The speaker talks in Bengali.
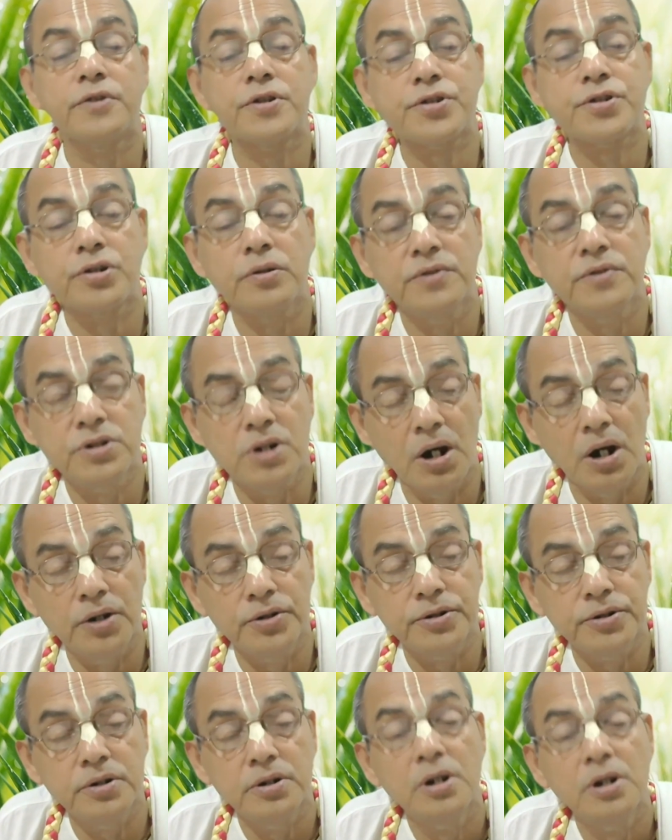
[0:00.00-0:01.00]
ভ্রষ্টবে
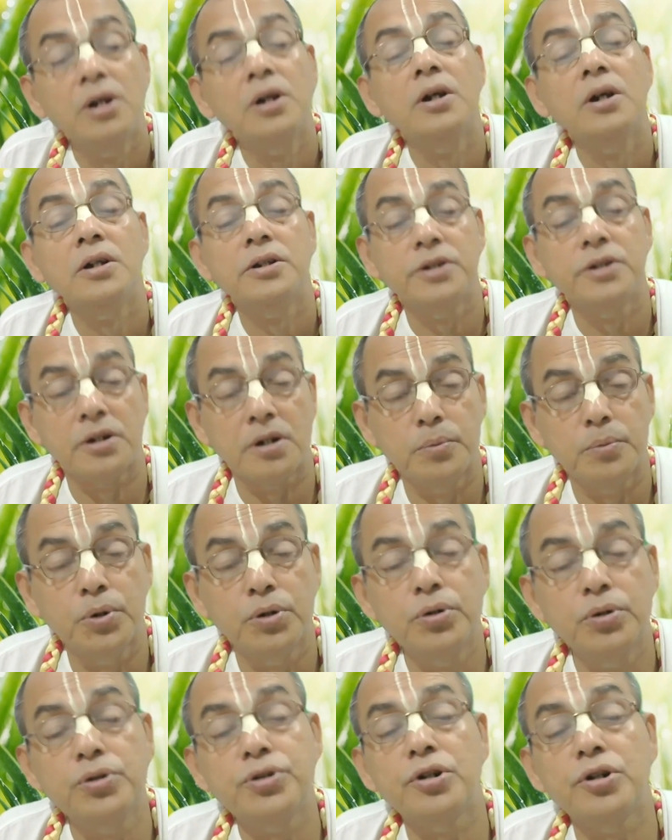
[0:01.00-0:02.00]
যায় যারা
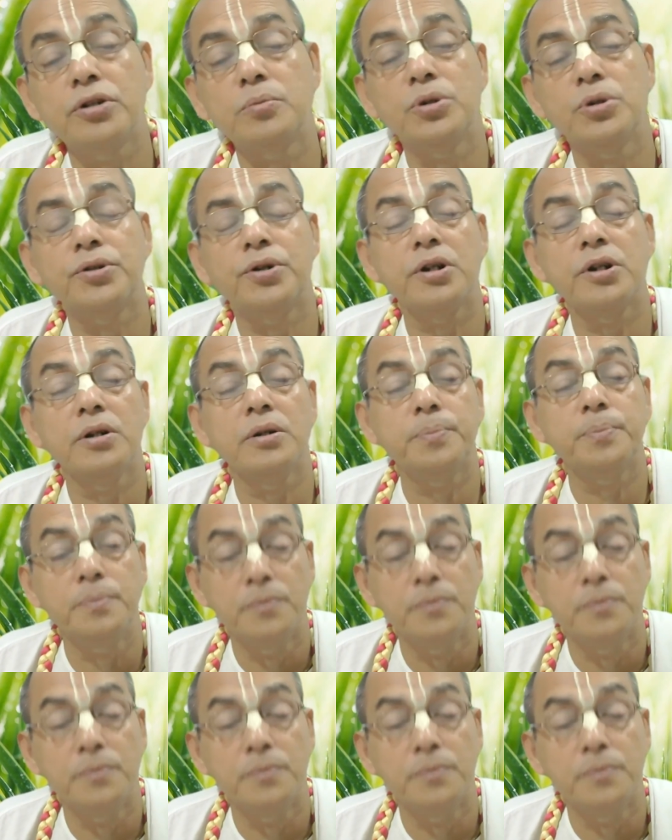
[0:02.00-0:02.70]
বহু জন্ম ধরে